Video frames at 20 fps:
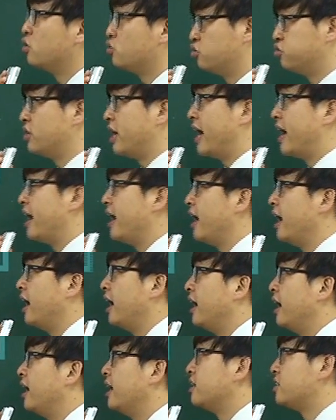구나
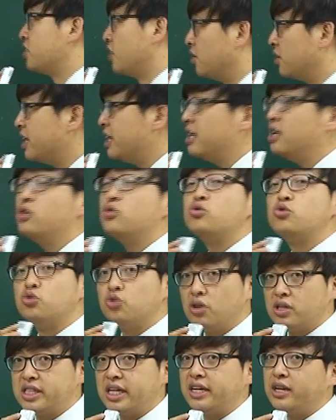절이
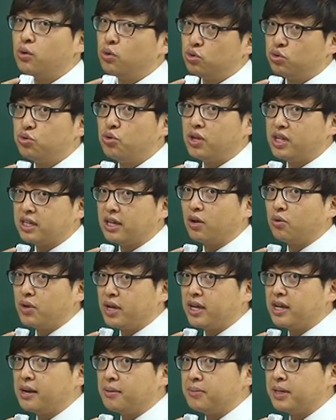주어 자리에 올 수도
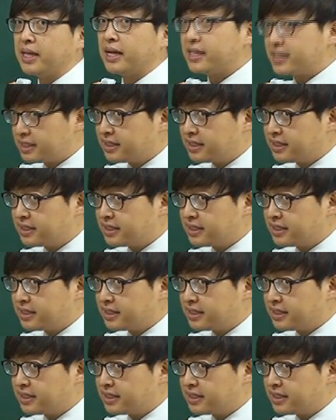있다고 얘기를 합니다.